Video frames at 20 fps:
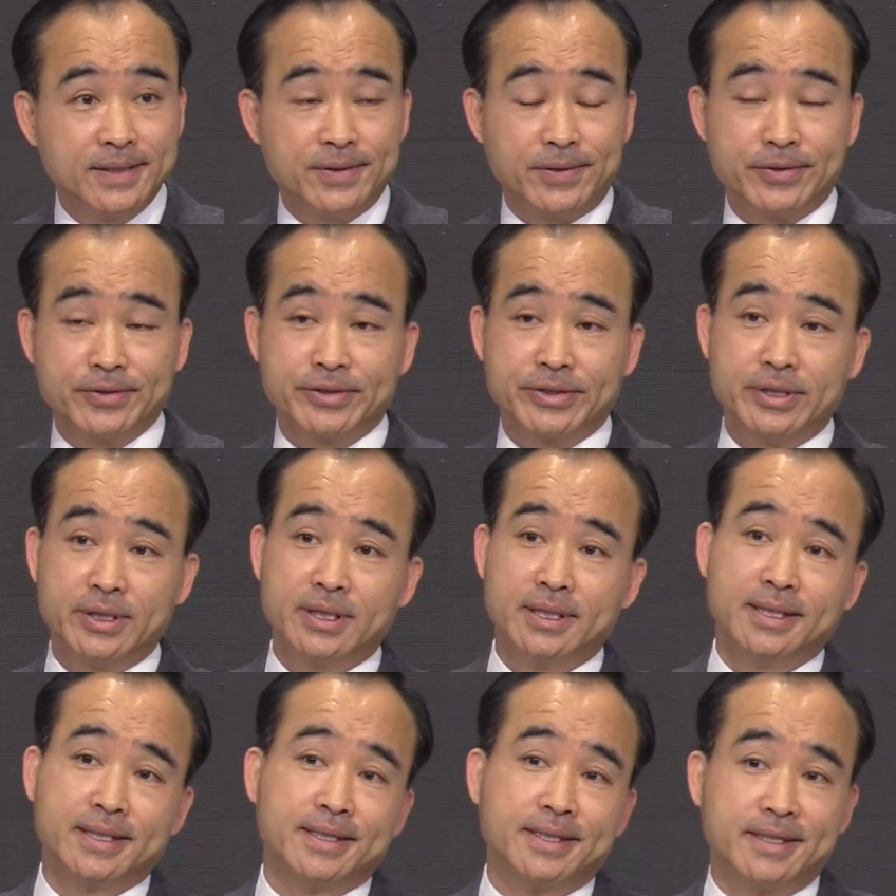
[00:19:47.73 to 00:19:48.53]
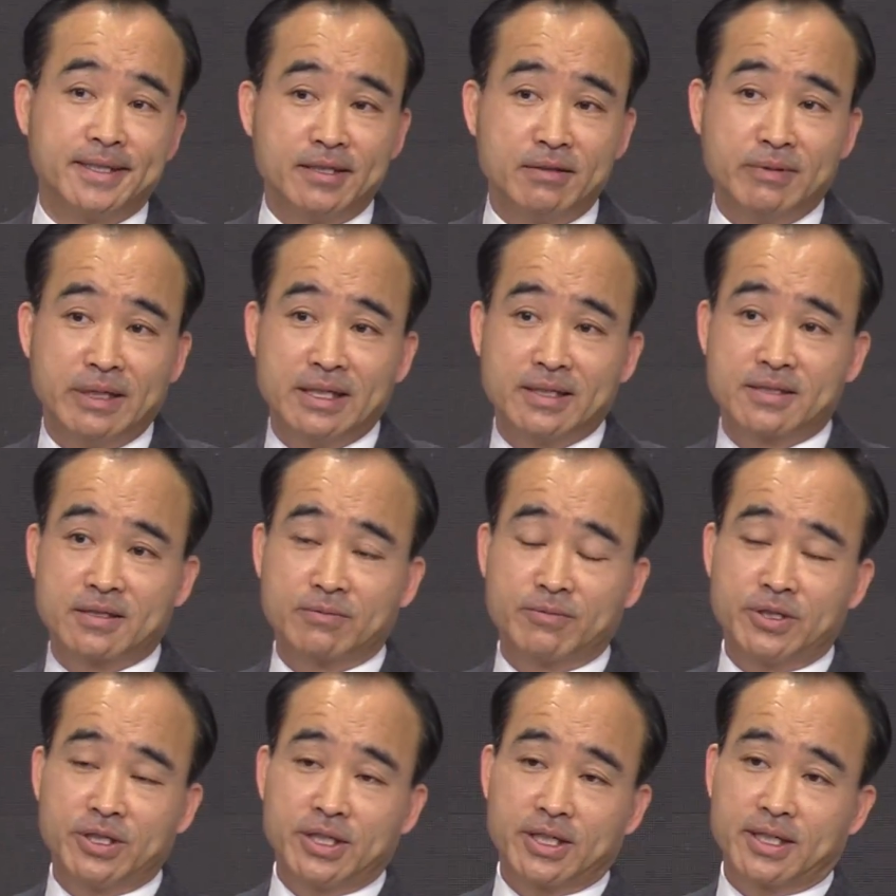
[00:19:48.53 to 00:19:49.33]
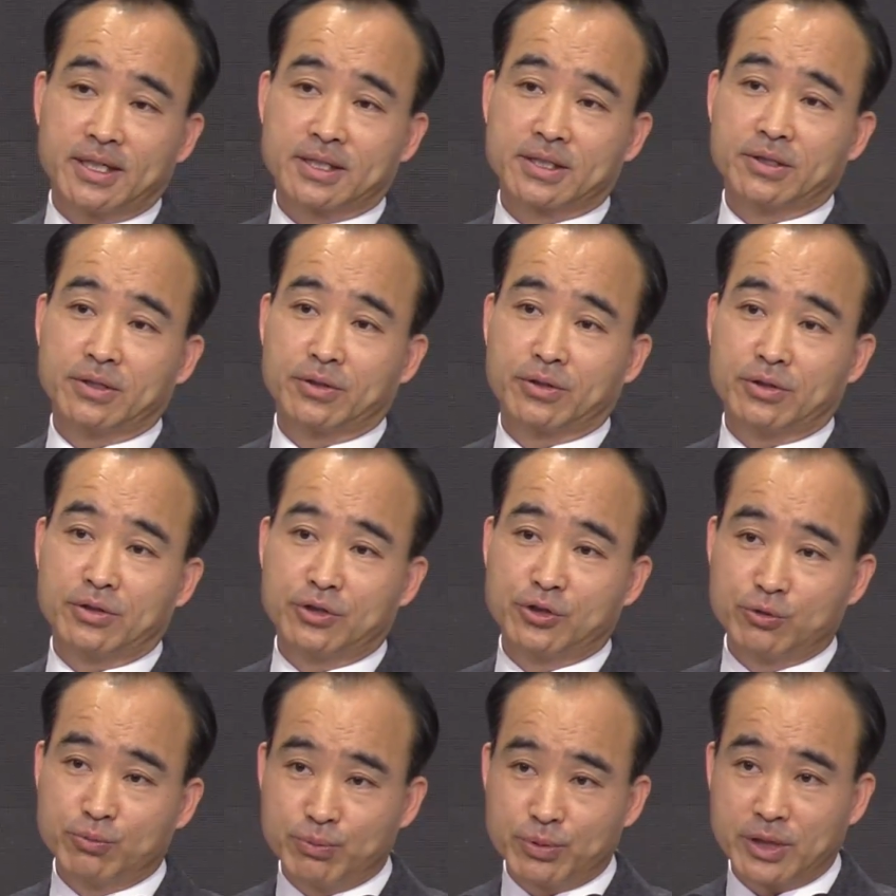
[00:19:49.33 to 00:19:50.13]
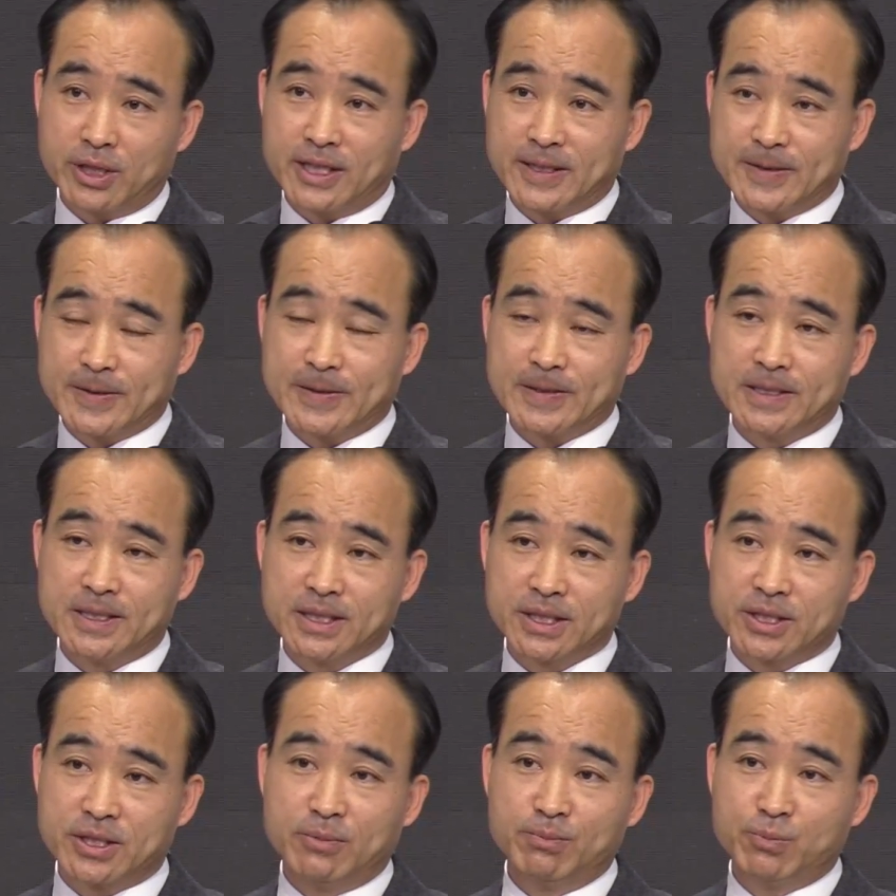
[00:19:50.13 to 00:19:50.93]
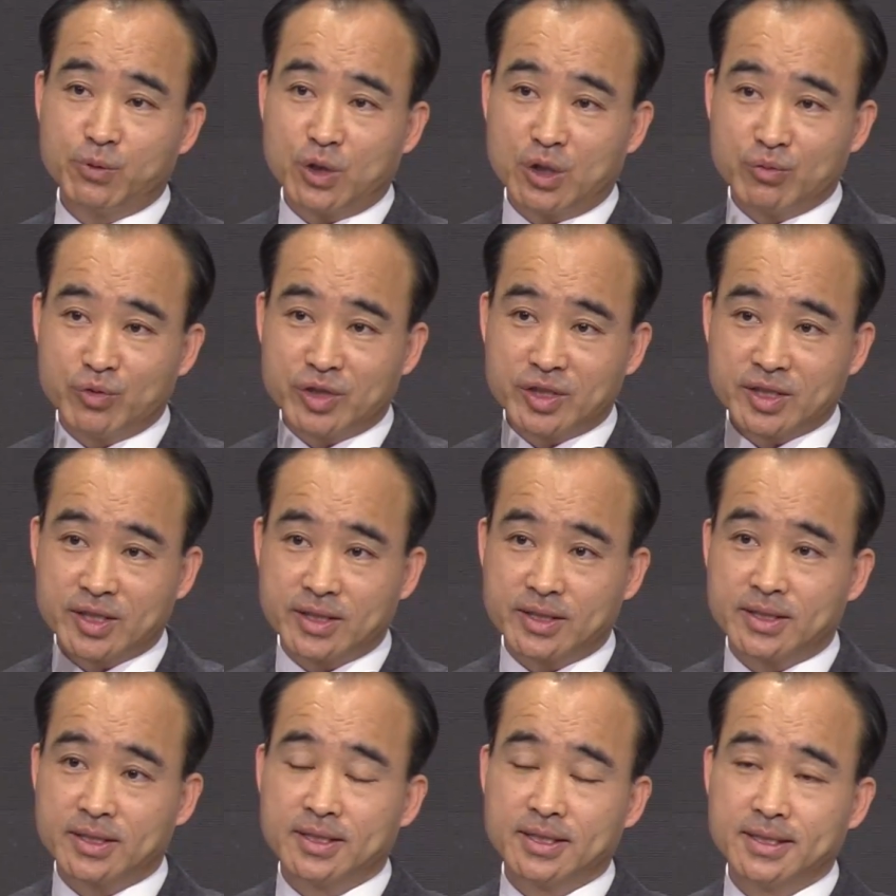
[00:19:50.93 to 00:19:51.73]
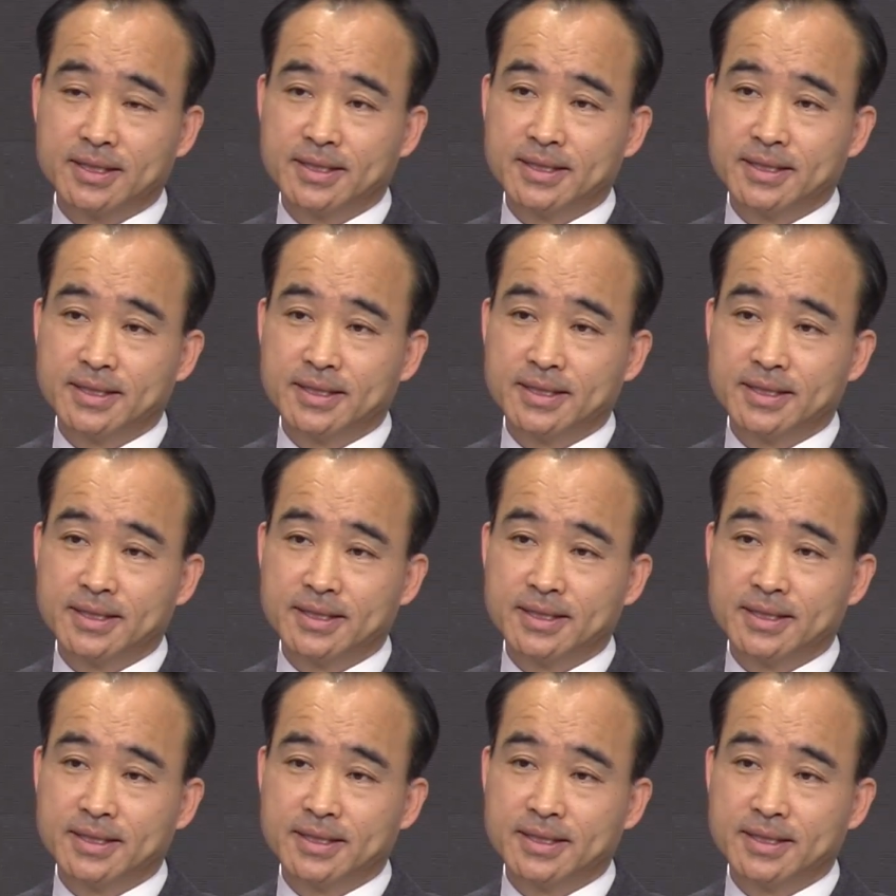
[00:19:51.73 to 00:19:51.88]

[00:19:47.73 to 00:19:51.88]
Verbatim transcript: 오늘 이 말씀을 내가 설교를 준비하고 선포하면서